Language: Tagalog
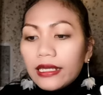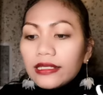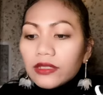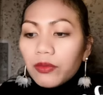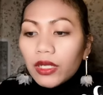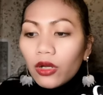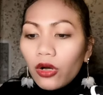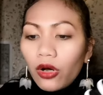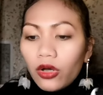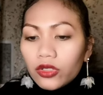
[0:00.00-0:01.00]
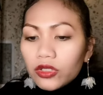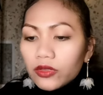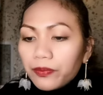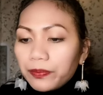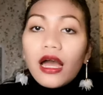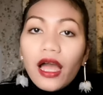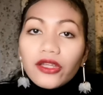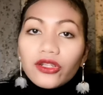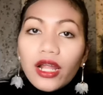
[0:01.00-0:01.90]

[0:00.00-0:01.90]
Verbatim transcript: is because I